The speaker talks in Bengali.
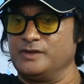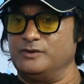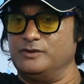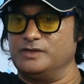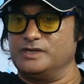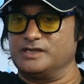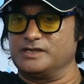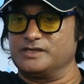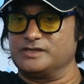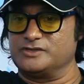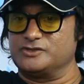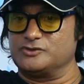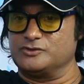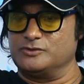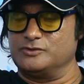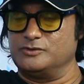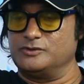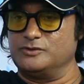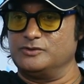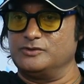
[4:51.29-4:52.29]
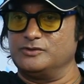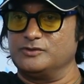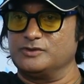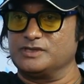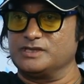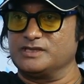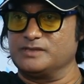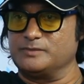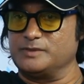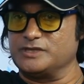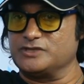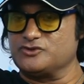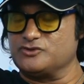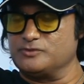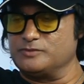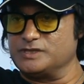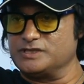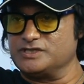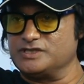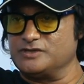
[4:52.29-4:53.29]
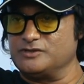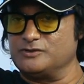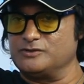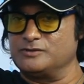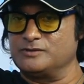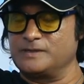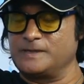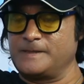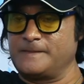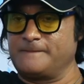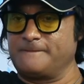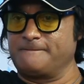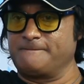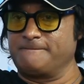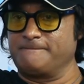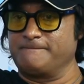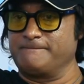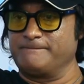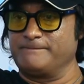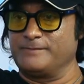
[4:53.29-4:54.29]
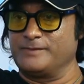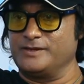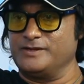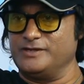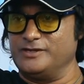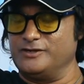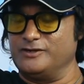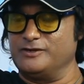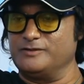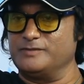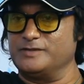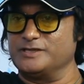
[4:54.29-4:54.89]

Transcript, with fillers: ওইটাতে শো হলো ওটাতে বাচ্চু বাজালো নিলয়